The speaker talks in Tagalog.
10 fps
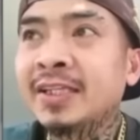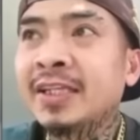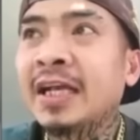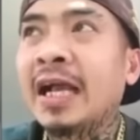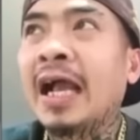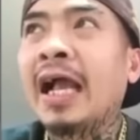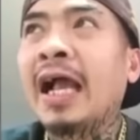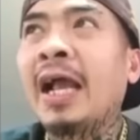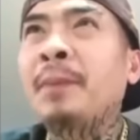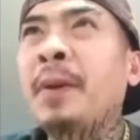siya sa iyo
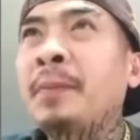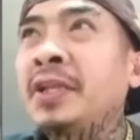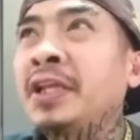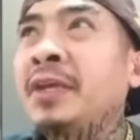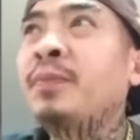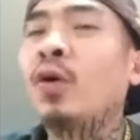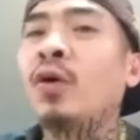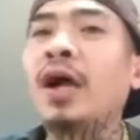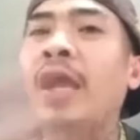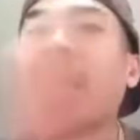sa hindi mo? po.
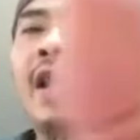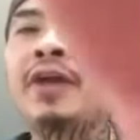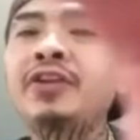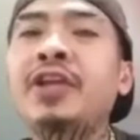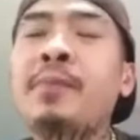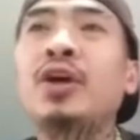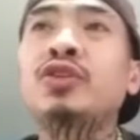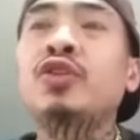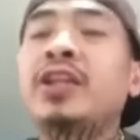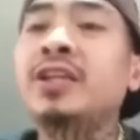Ah, uh, yun nga po
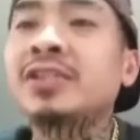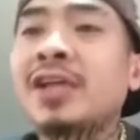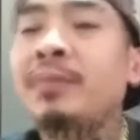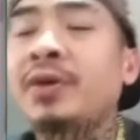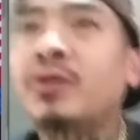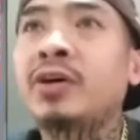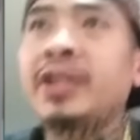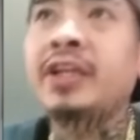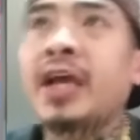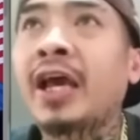katulad ng nasabi ko
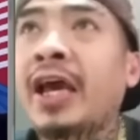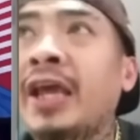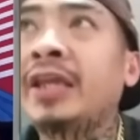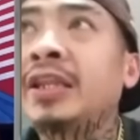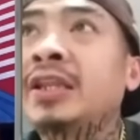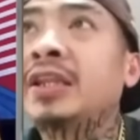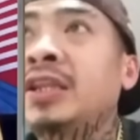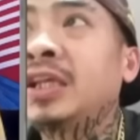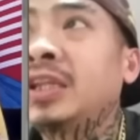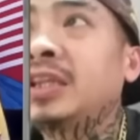kanina, I
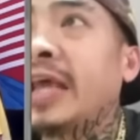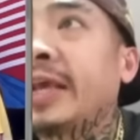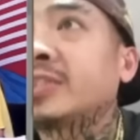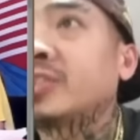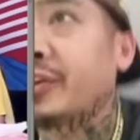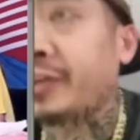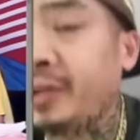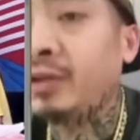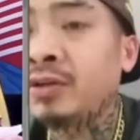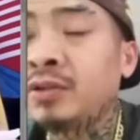did text her
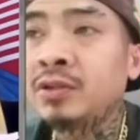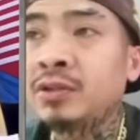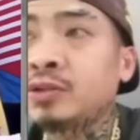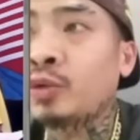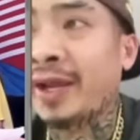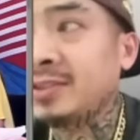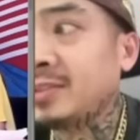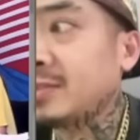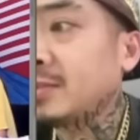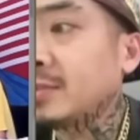Mm-mm. twice.
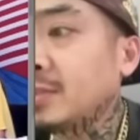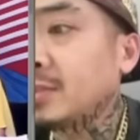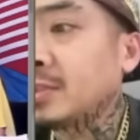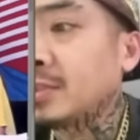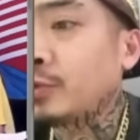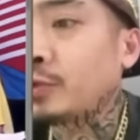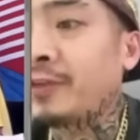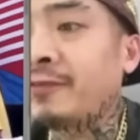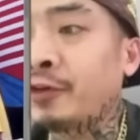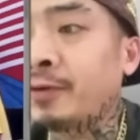Yeah. To
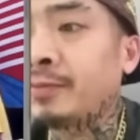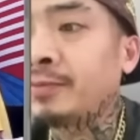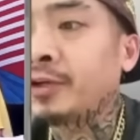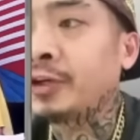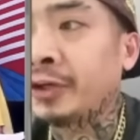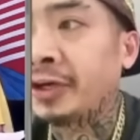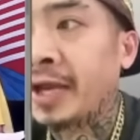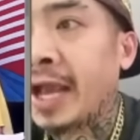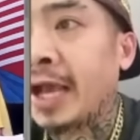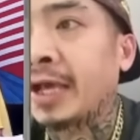inform her
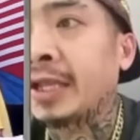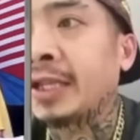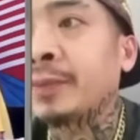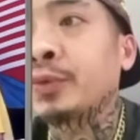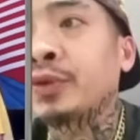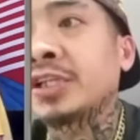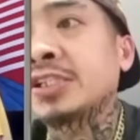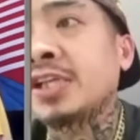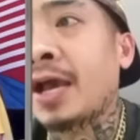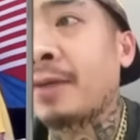na nagpunta si
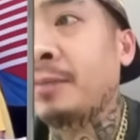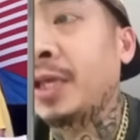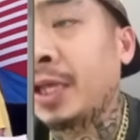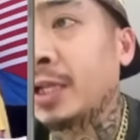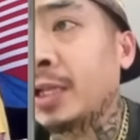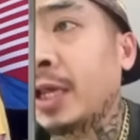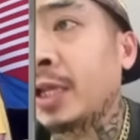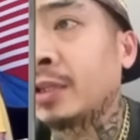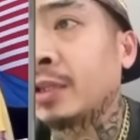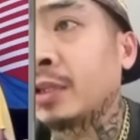Abigail
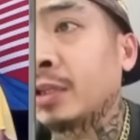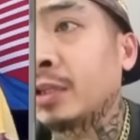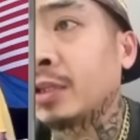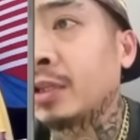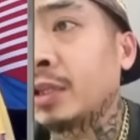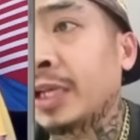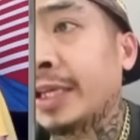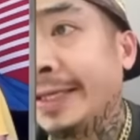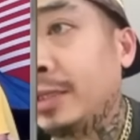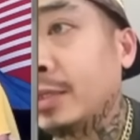and the
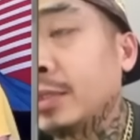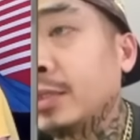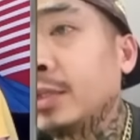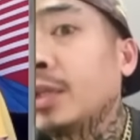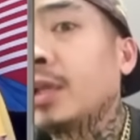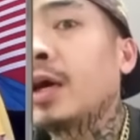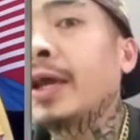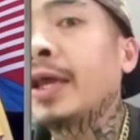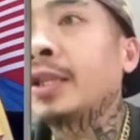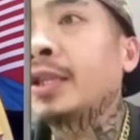kid. Yeah.
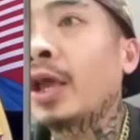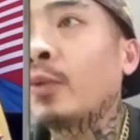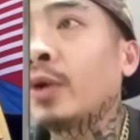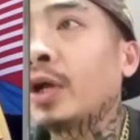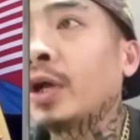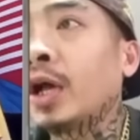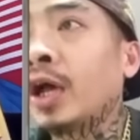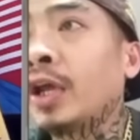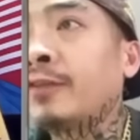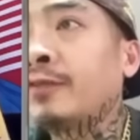And I uh,
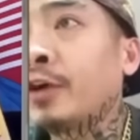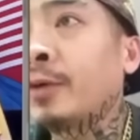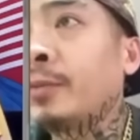inform her